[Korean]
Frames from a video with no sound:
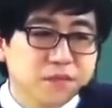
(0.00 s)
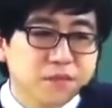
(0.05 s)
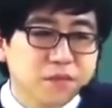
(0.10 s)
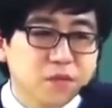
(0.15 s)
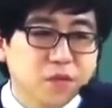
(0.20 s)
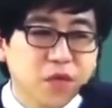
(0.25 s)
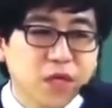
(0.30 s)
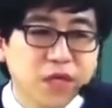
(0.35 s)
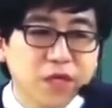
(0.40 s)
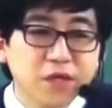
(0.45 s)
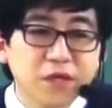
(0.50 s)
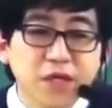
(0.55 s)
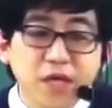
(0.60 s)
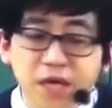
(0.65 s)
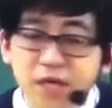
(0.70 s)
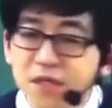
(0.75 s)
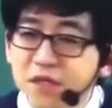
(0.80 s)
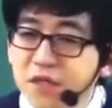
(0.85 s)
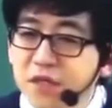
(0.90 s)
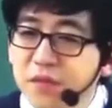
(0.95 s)
원래 이렇게
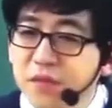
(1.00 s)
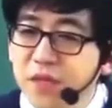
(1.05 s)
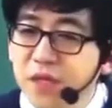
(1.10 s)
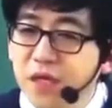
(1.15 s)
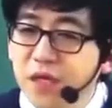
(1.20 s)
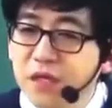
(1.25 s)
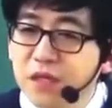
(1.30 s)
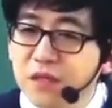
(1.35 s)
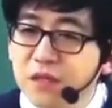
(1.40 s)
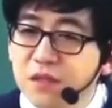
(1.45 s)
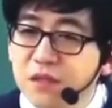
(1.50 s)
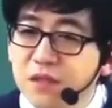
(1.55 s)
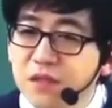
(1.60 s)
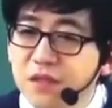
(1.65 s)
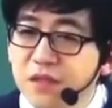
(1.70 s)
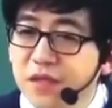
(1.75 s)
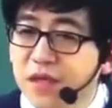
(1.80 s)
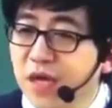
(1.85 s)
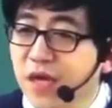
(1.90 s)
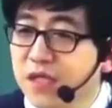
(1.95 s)
하는 겁니다.
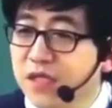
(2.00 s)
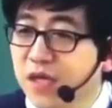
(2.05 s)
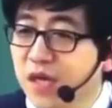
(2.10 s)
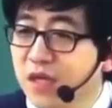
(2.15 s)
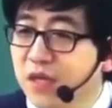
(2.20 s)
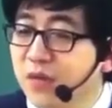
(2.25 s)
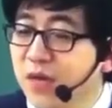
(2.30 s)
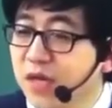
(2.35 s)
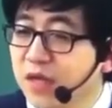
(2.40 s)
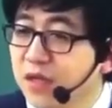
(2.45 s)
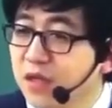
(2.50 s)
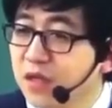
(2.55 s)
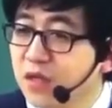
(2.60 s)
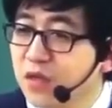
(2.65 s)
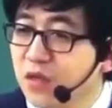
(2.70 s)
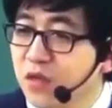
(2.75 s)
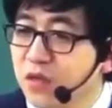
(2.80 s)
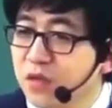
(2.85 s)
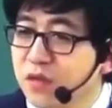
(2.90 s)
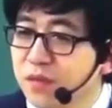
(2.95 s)
그렇게 하지 않으면 안
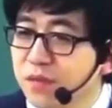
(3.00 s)
되겠죠?